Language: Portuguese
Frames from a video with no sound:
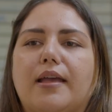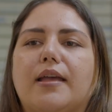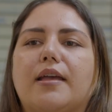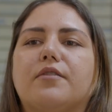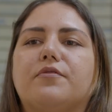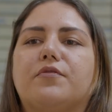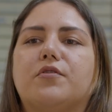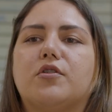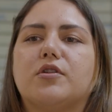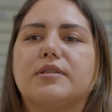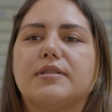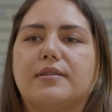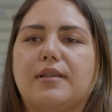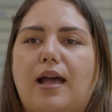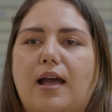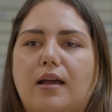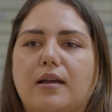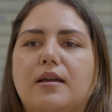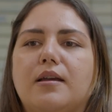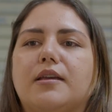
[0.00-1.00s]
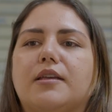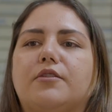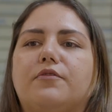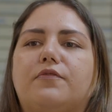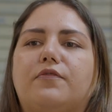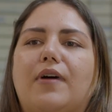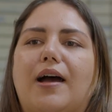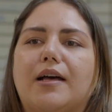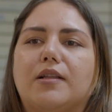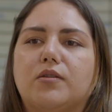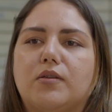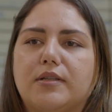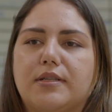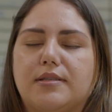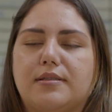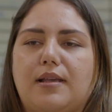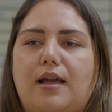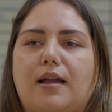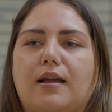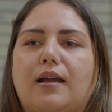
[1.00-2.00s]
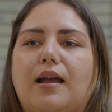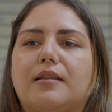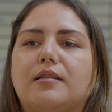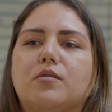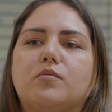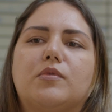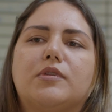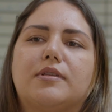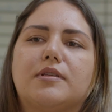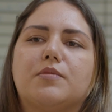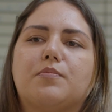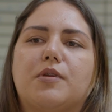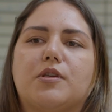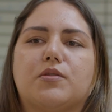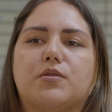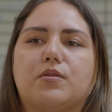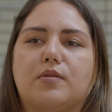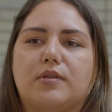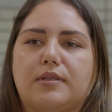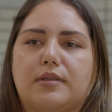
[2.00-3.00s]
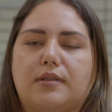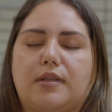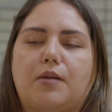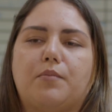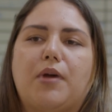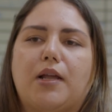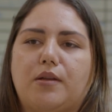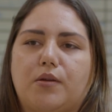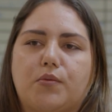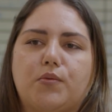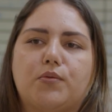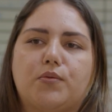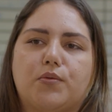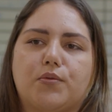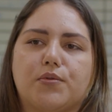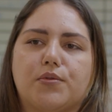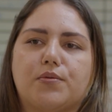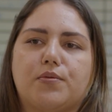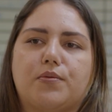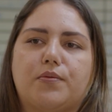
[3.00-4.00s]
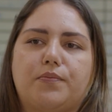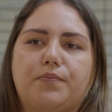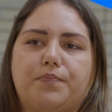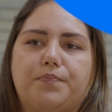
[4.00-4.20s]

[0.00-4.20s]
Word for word: é reforçar e valorizar cada uma das pessoas que trabalham conosco.